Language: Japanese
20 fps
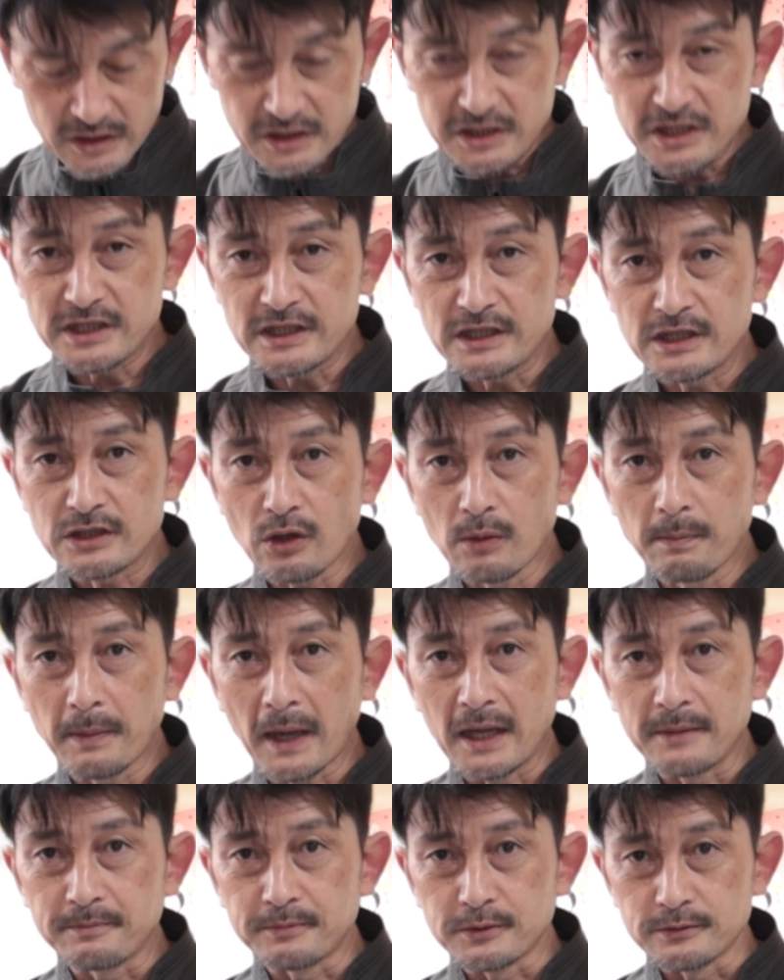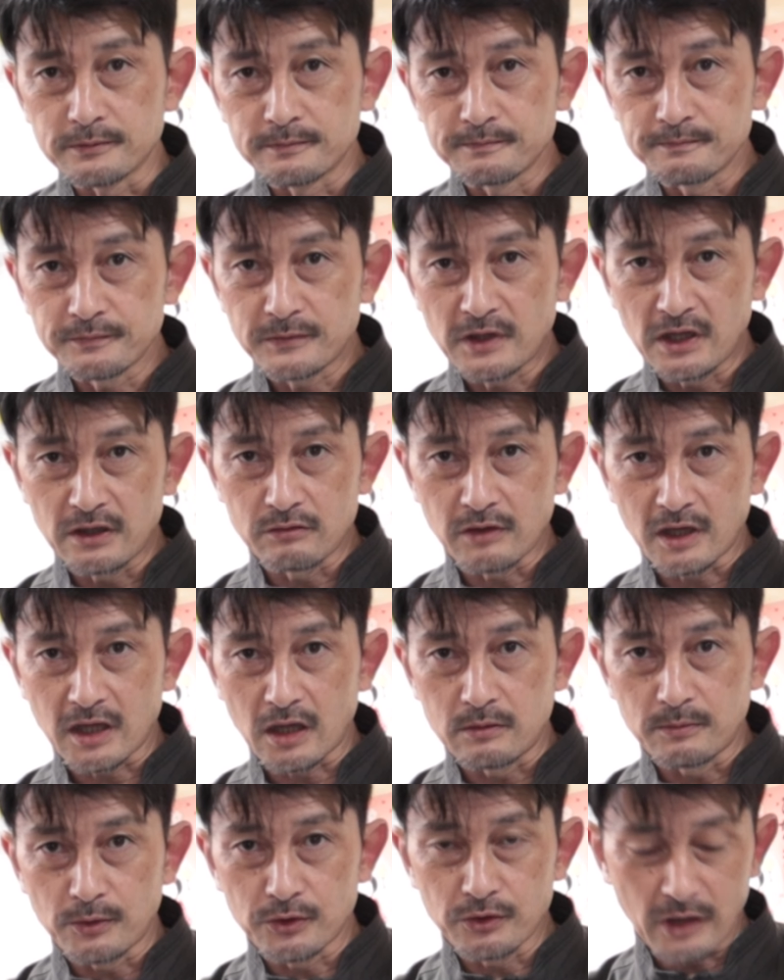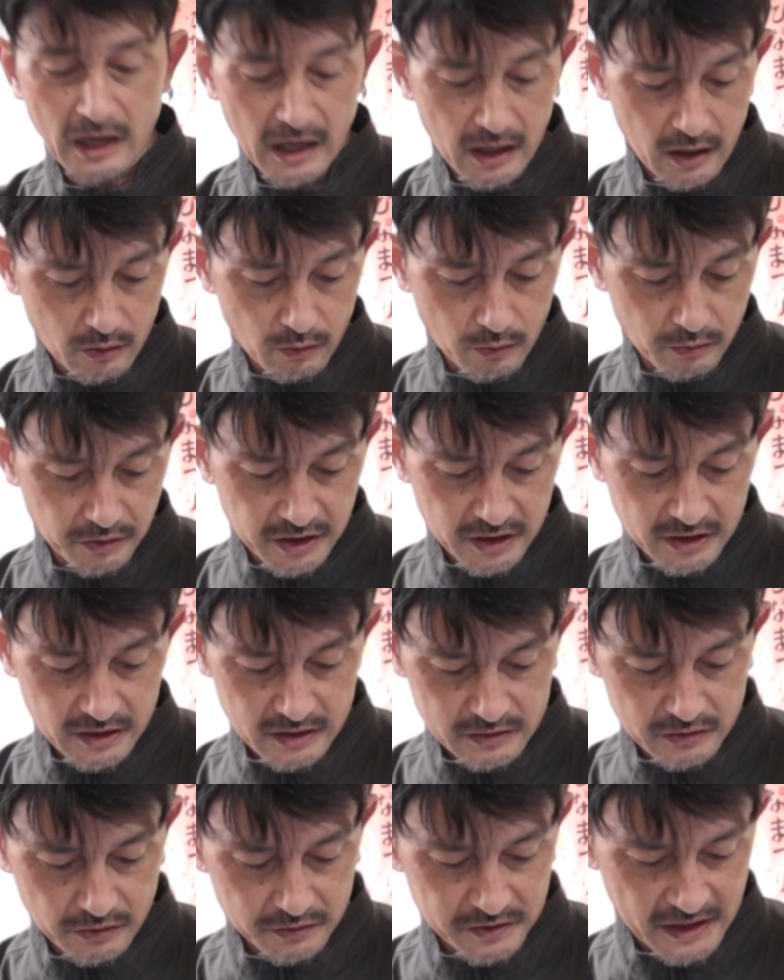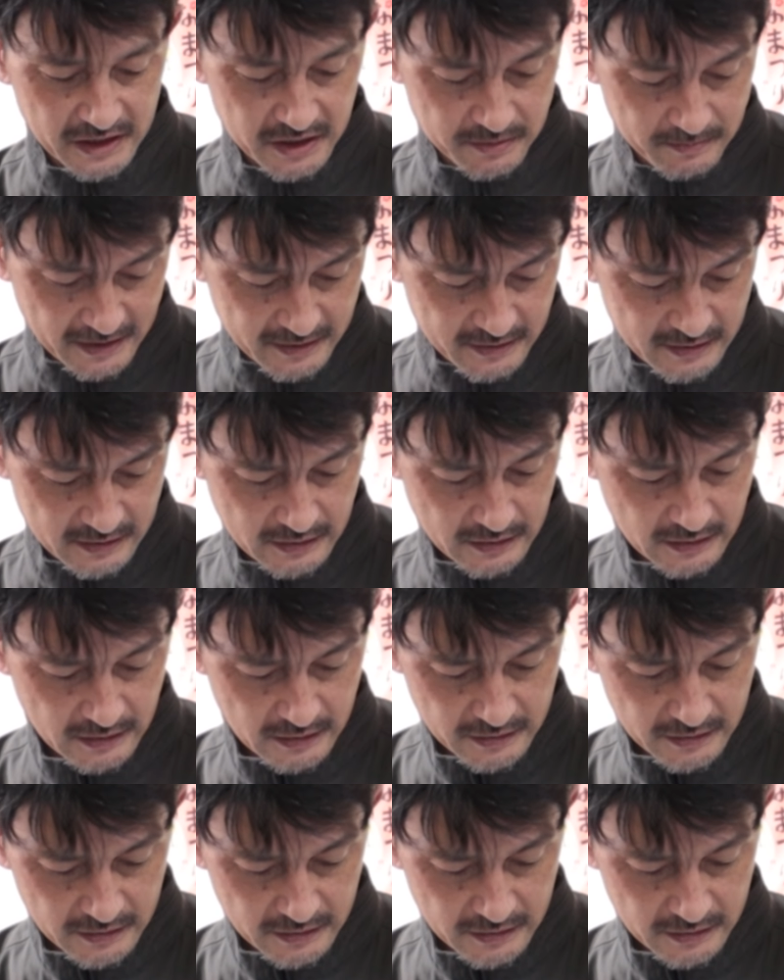シートパイプって言われるものがここに存在します。